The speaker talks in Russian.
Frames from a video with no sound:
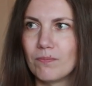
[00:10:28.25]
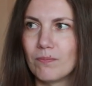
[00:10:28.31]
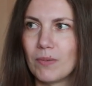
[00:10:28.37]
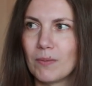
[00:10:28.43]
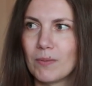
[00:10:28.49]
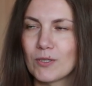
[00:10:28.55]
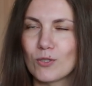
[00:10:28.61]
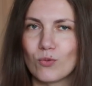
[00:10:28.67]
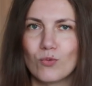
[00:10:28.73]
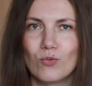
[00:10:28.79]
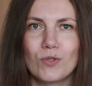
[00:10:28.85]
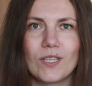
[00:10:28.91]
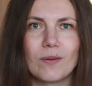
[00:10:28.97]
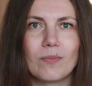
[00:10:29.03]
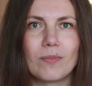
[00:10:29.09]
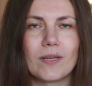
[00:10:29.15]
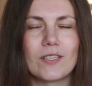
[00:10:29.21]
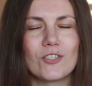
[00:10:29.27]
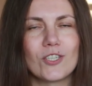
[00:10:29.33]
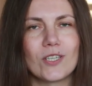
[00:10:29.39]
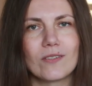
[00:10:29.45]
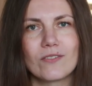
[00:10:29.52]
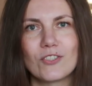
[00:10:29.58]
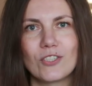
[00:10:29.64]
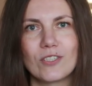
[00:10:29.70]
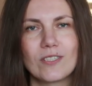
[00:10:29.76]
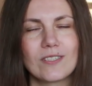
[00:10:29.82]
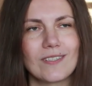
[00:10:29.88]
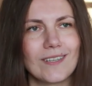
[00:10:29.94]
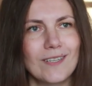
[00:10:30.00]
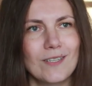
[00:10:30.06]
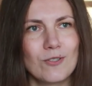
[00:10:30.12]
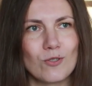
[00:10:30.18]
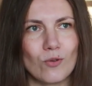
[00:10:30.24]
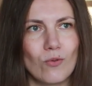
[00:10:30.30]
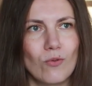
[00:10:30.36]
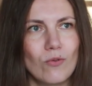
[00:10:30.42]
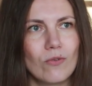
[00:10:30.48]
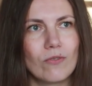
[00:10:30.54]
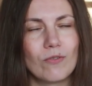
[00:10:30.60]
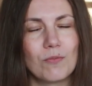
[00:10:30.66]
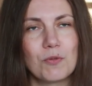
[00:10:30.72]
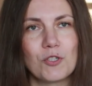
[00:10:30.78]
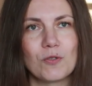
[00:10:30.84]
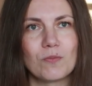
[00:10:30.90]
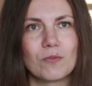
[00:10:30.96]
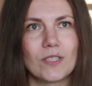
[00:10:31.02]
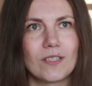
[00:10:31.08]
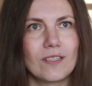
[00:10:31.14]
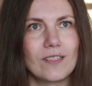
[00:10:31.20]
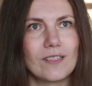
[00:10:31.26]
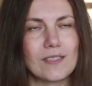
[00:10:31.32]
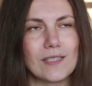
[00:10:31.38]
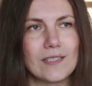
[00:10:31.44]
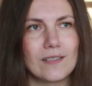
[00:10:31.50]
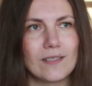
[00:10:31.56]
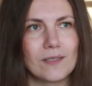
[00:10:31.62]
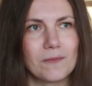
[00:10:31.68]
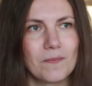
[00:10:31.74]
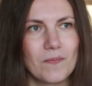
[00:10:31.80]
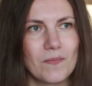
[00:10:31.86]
по мосту, я проезжала через кольцо. В общем, такие, знаете,